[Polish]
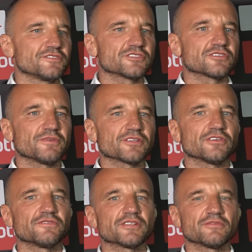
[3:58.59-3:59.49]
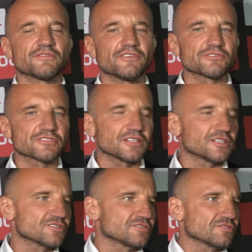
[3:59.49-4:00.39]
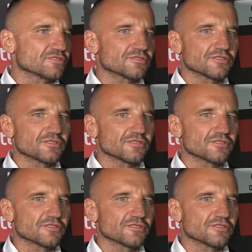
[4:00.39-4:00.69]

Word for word: Widzę, że Bartkowi na tym rewanżu zależy, no